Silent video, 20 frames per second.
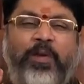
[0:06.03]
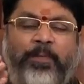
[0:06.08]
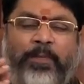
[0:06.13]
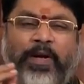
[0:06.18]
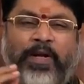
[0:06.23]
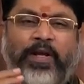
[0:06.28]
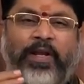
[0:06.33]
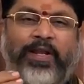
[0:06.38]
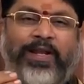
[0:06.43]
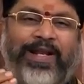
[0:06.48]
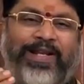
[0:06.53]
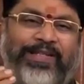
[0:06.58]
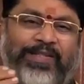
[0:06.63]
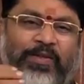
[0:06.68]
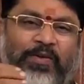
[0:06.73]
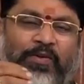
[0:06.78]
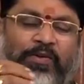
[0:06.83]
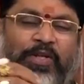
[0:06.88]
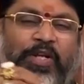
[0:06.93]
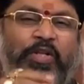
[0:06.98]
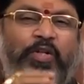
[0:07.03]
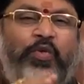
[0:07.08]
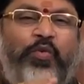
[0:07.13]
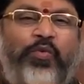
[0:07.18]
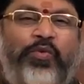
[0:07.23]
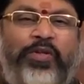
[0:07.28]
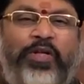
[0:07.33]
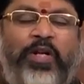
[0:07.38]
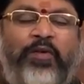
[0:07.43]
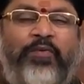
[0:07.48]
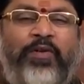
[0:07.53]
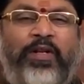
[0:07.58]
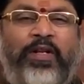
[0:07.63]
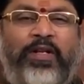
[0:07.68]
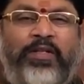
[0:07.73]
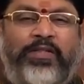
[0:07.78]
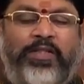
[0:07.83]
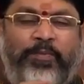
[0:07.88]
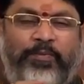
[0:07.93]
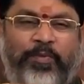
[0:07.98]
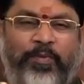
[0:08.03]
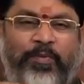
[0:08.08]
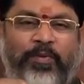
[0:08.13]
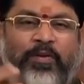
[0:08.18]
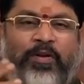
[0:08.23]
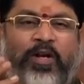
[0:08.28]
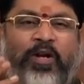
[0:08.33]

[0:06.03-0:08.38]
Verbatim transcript: మకర రాశిలో కేతు ఉండడం వలన సప్తమంలో